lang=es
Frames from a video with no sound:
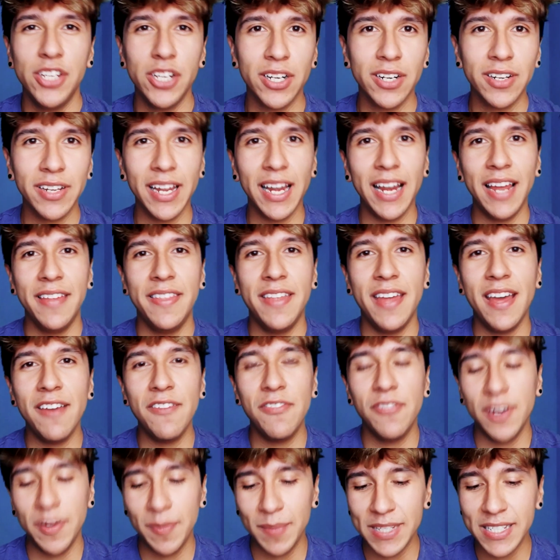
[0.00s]
Yo creo que la idea
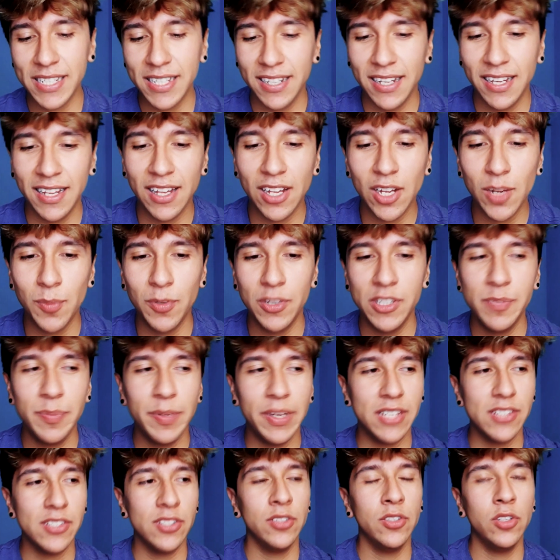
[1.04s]
fue más que nada como
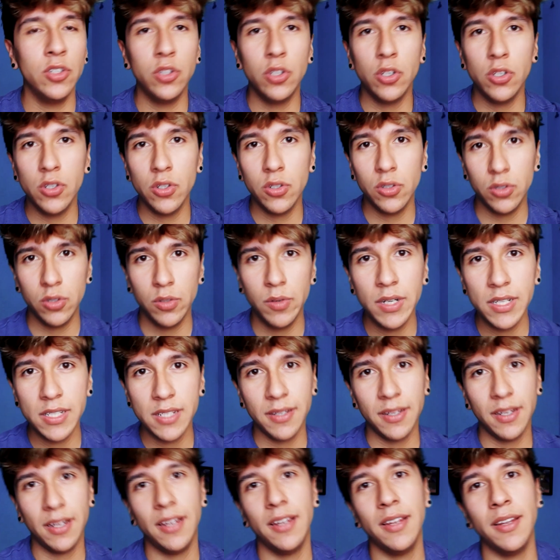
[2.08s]
inspiración de otros youtubers,
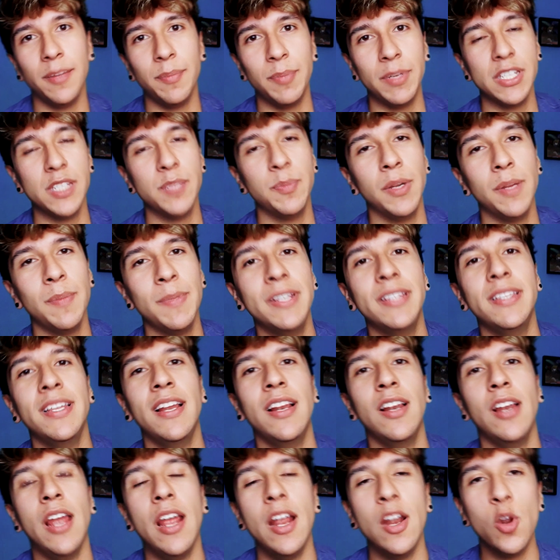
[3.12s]
eh, principalmente
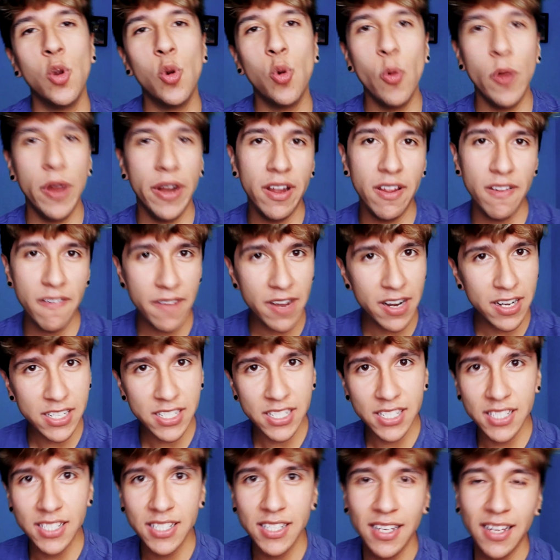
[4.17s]
el, el
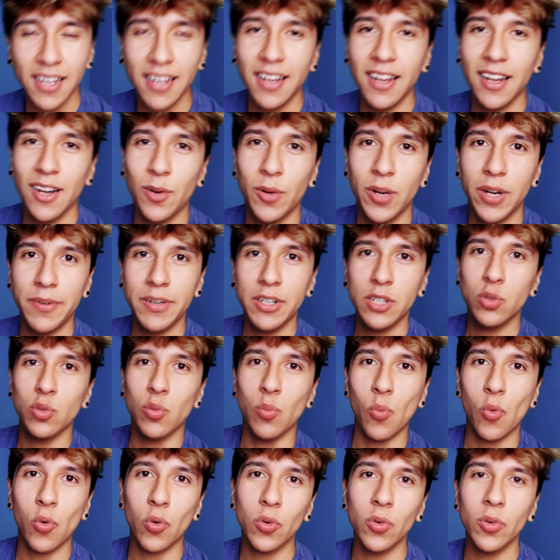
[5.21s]
el Weber
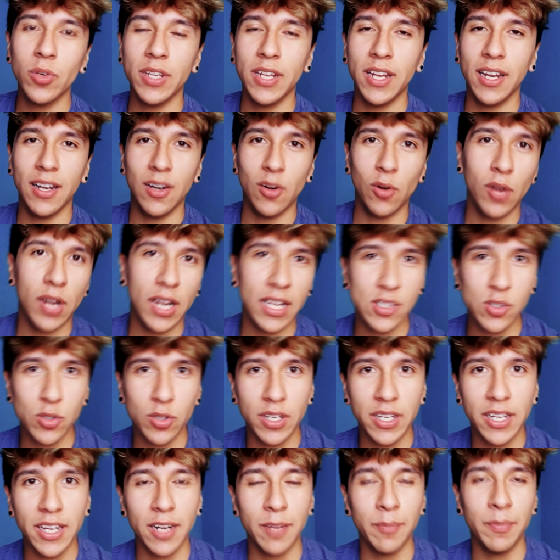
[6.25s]
Tumurro y el Hola
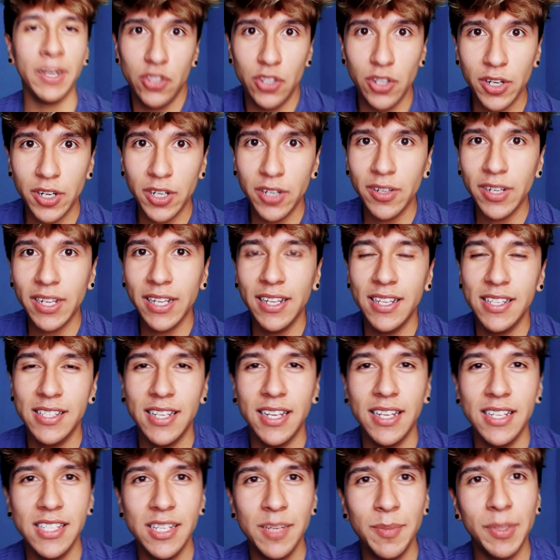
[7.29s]
Soy Germán. Yo creo que desde
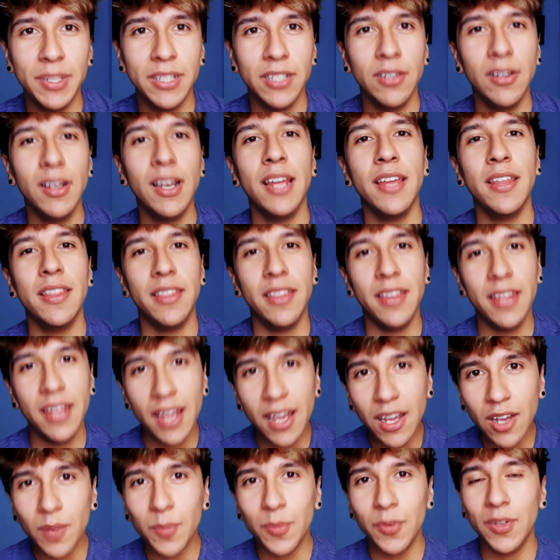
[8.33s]
ahí siempre te dio la
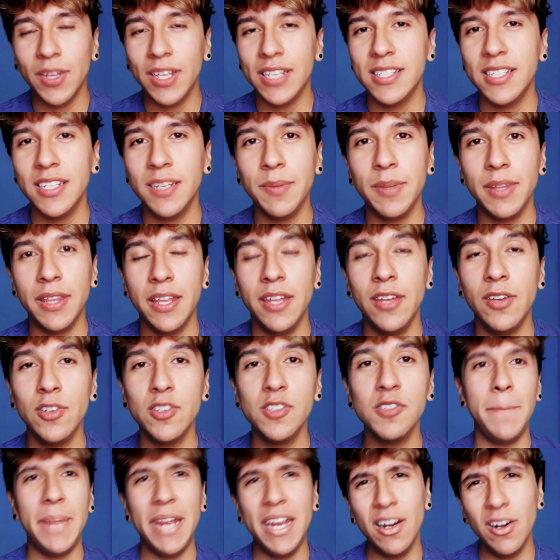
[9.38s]
idea como de hacer
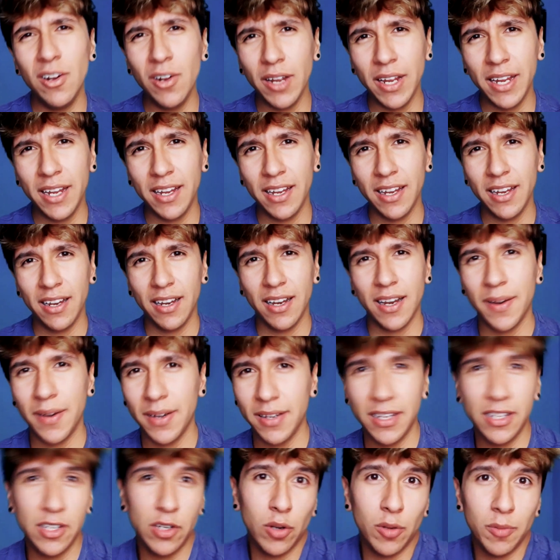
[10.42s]
videos, pero eh,
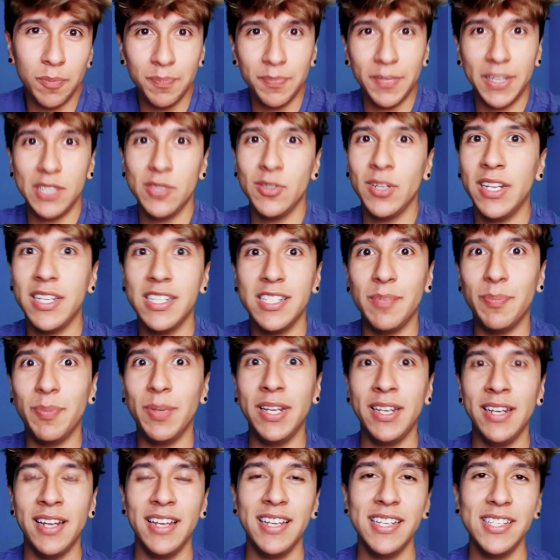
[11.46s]
leo, es una
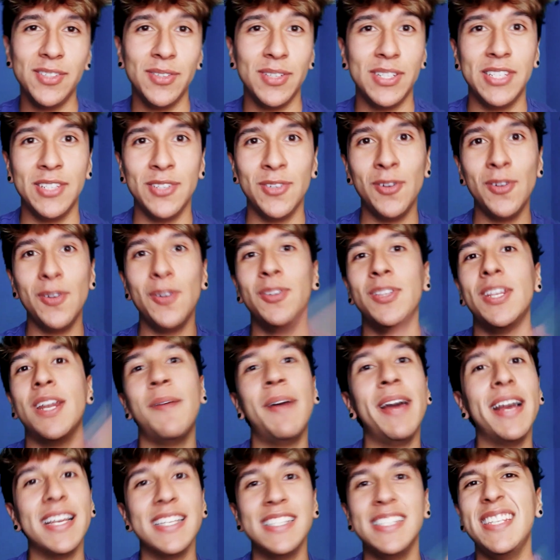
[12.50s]
disciplina esto y si no lo
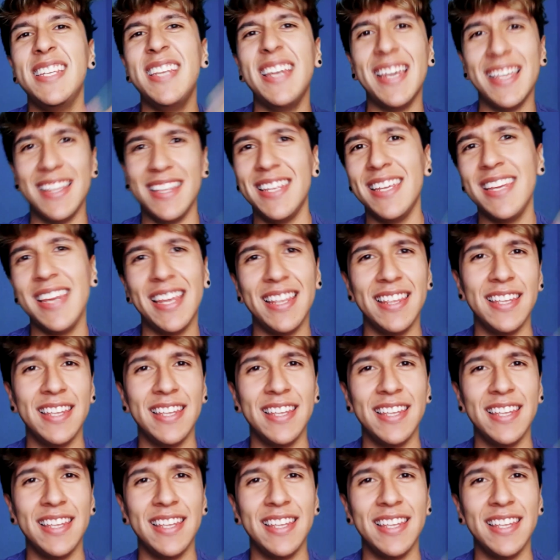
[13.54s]
trabajas día a día a